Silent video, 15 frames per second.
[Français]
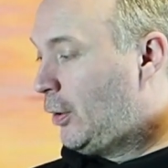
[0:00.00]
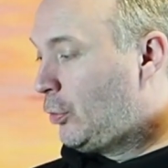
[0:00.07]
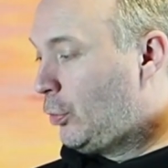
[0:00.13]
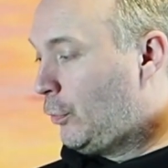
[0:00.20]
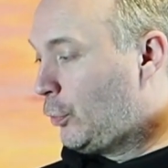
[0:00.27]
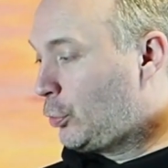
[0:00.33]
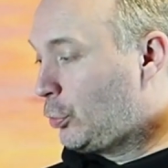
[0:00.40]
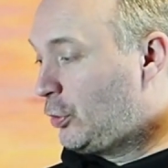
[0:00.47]
de
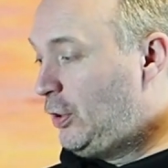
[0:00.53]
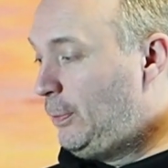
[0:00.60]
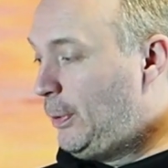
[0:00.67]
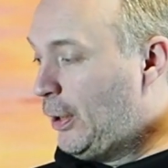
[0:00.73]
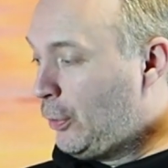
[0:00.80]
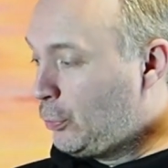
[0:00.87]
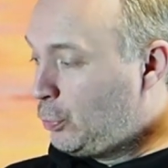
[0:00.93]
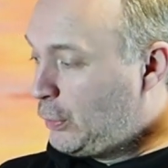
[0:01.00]
votre
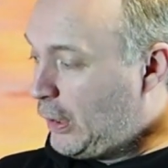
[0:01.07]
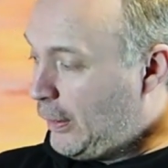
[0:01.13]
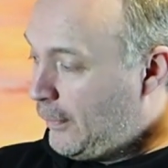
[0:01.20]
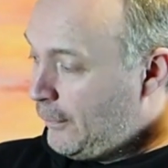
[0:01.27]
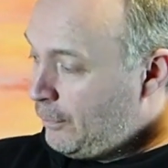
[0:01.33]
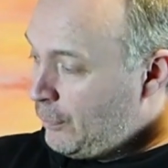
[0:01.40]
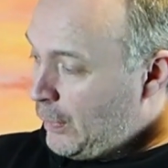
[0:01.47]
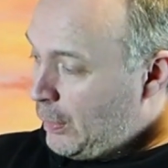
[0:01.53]
tibia en tout cas,
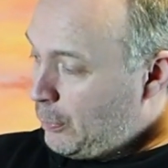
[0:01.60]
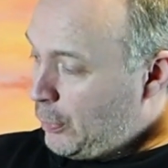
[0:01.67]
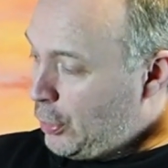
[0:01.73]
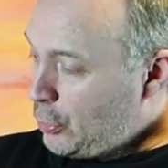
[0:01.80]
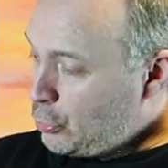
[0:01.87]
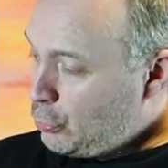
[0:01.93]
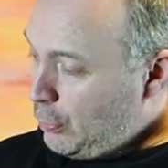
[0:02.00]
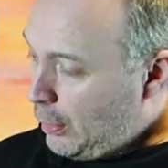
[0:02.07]
mais
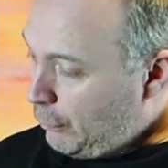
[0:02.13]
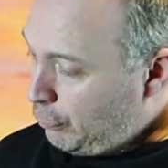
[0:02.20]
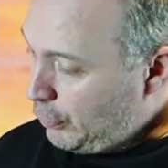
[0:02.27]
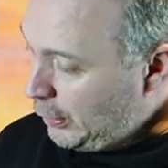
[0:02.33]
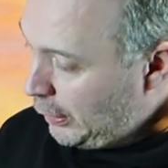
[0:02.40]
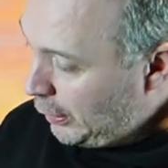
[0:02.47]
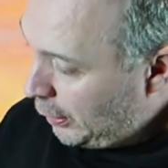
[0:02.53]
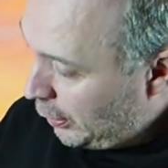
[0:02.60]
je dois
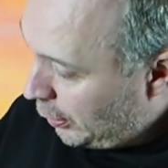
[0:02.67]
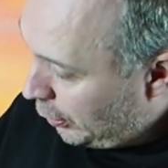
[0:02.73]
avouer